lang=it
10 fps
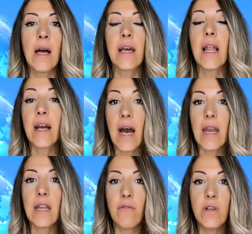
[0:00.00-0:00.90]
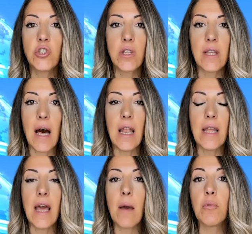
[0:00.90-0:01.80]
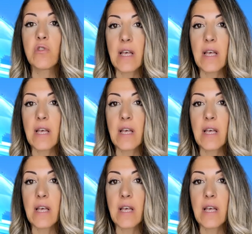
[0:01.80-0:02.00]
che la carne vegetale è più